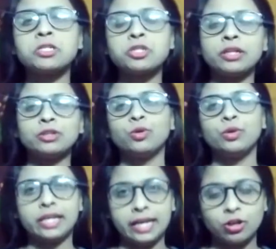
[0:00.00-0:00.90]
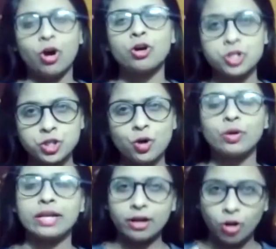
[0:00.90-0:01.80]
বছরের তরুণীকে
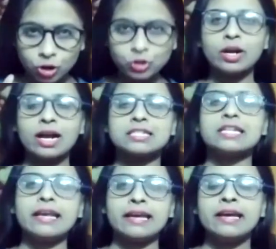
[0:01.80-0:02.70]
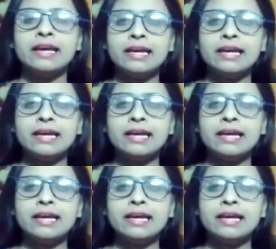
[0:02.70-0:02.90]
ধর্ষণ এ ঘটনার জেরে